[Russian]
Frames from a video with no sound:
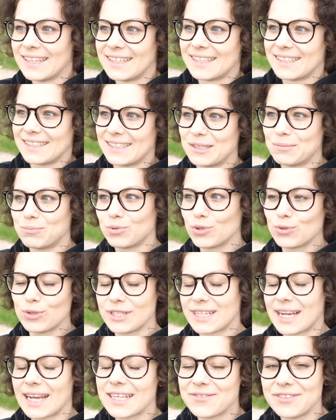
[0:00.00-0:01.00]
э, буду
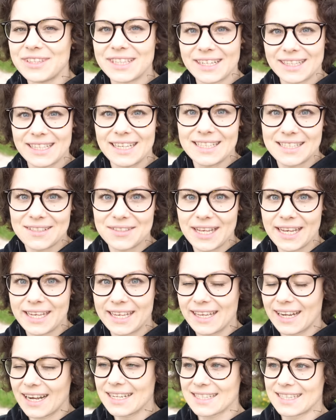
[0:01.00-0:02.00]
искать в интернете
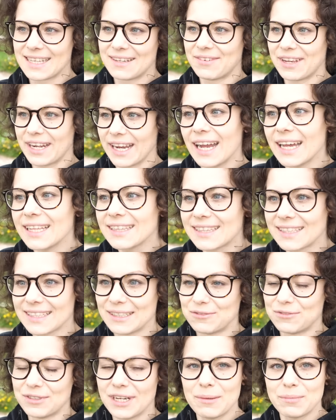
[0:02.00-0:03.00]
всякие разные
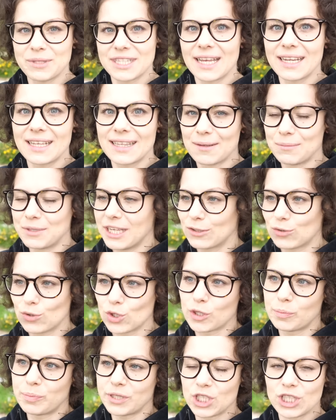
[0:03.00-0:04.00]
варианты. Вы обязательно мне
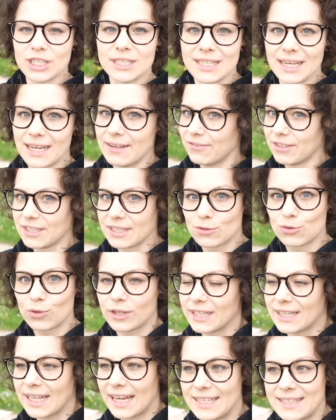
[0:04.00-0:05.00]
тоже пишите или в инсту
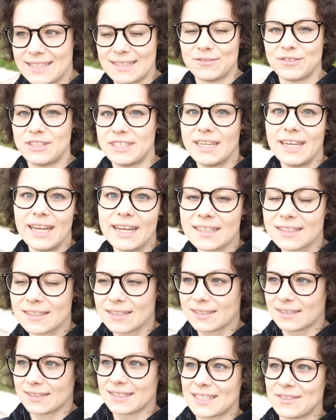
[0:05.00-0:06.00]
кидайте в директ
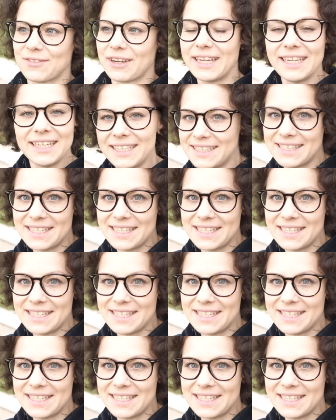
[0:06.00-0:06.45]
э, свои